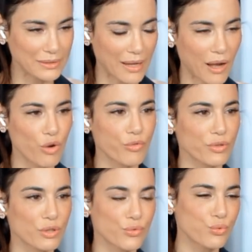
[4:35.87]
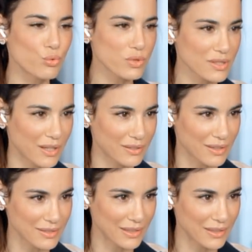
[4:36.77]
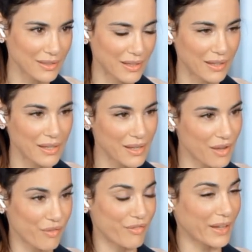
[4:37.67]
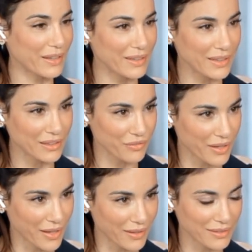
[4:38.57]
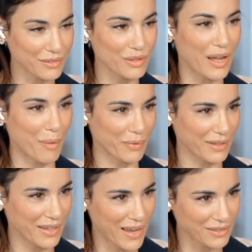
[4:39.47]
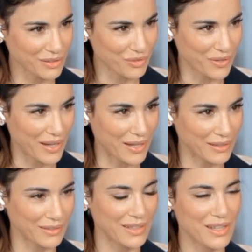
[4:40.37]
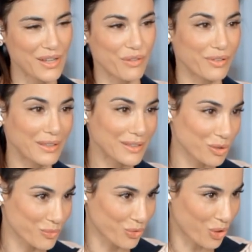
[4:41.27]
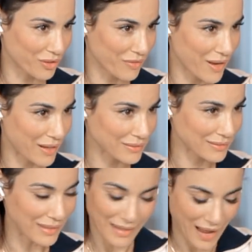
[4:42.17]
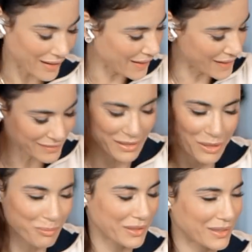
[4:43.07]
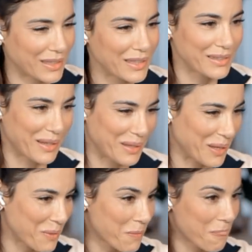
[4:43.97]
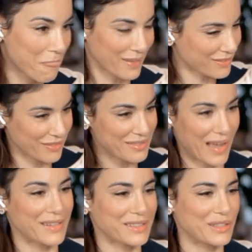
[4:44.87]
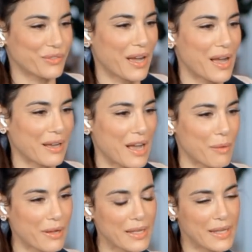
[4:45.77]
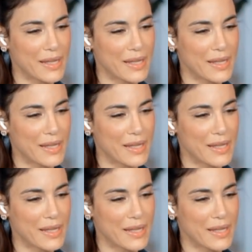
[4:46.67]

die darauf gefußt hat, dass Kinder weggelegt werden, abgehärtet werden, wenig umsorgt werden. Alle Eltern lieben ihre Kinder, ja. Das ja. ist gar nicht die Frage. Aber